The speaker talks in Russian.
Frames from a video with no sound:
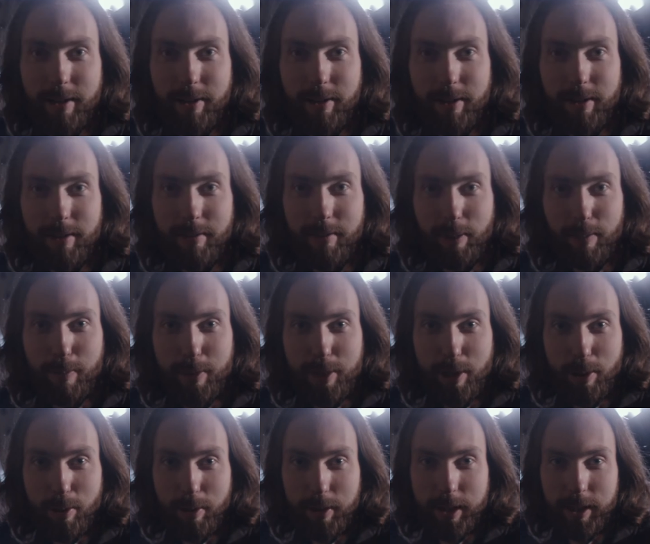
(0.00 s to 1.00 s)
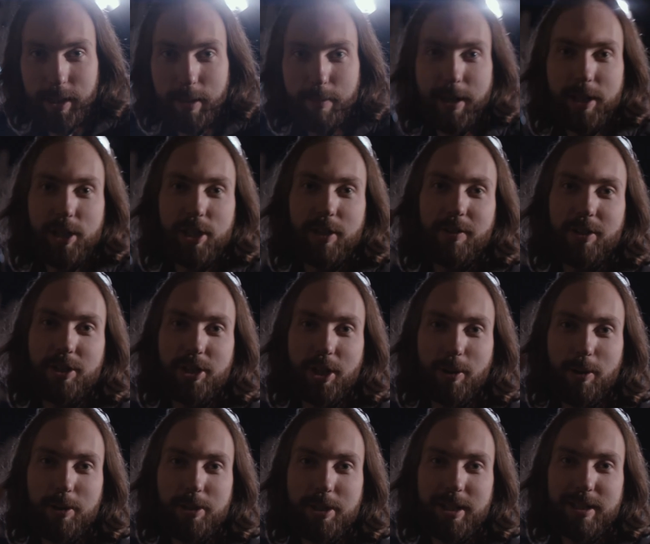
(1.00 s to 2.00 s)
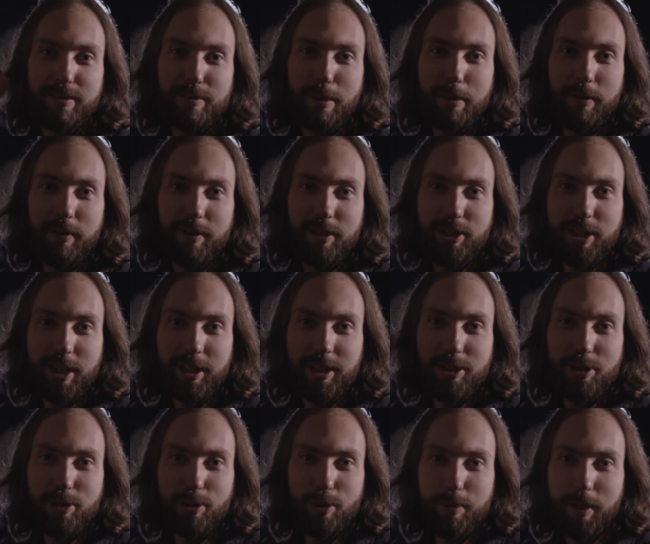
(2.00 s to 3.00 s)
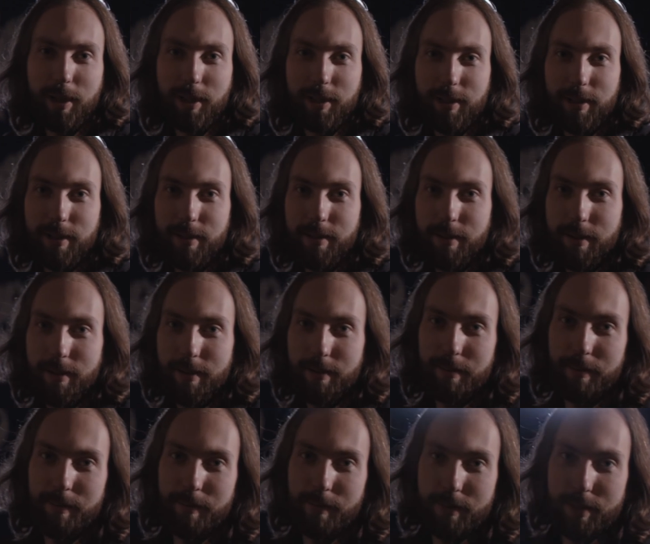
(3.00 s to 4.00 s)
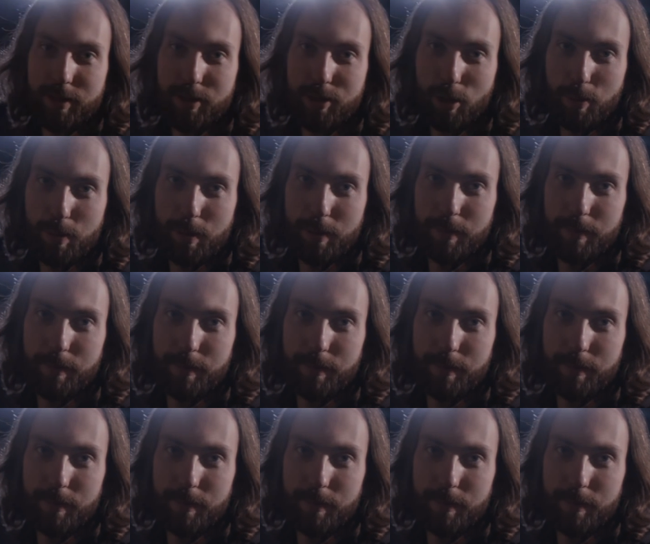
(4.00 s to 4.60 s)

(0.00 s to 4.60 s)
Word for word: Ну, вот Вижу. добрейший вечерочек, с вами вечерний Шуберт. Стоп.